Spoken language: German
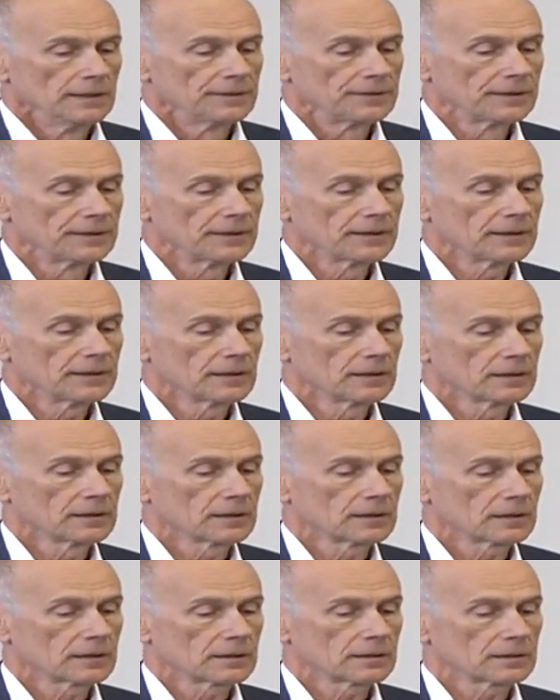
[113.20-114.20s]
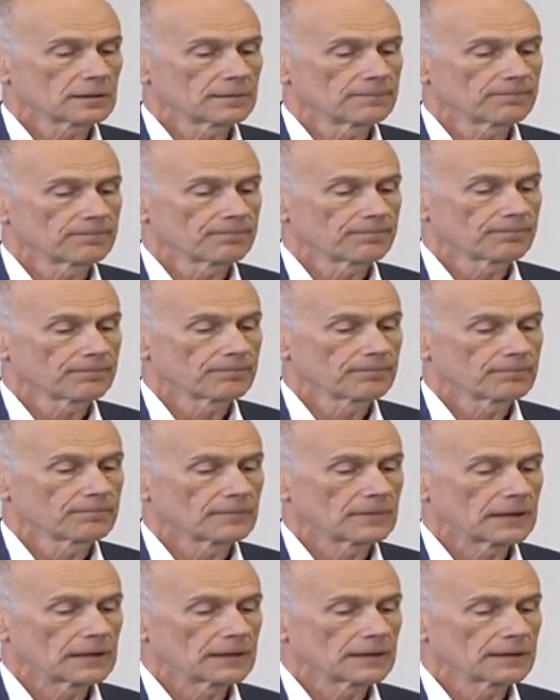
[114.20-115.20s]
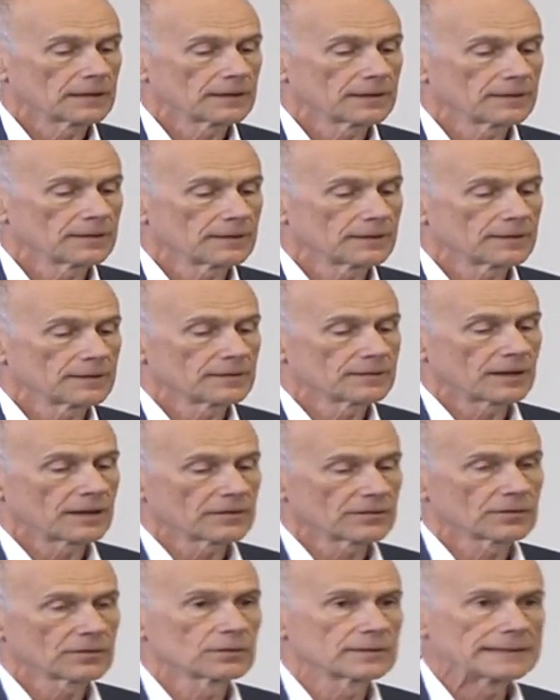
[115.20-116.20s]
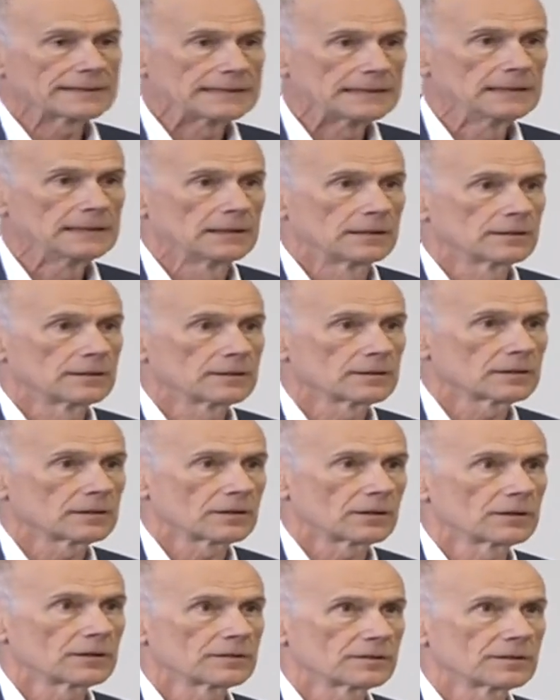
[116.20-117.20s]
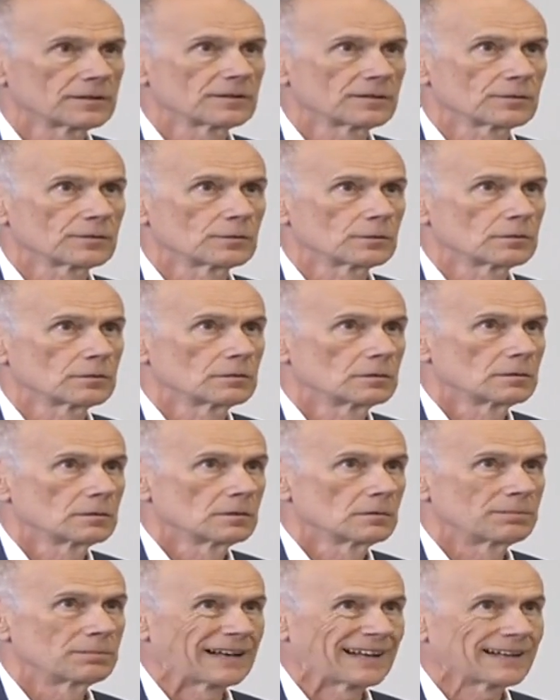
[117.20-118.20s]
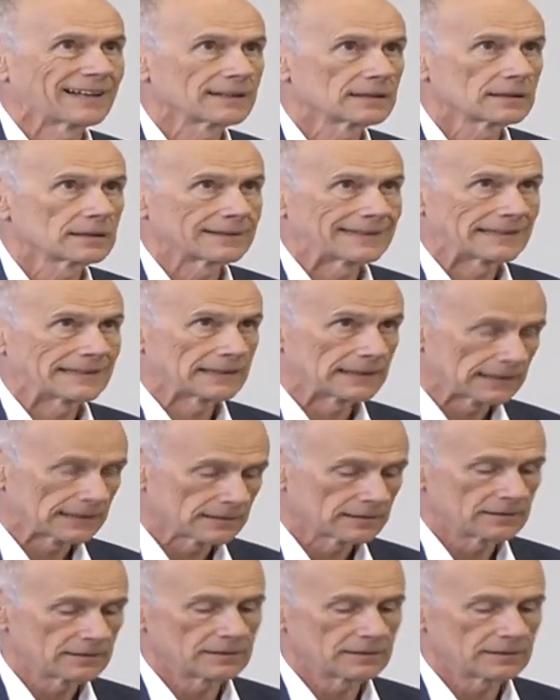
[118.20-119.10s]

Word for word: die ähm, äh, dazu dienen, Leute zu blenden.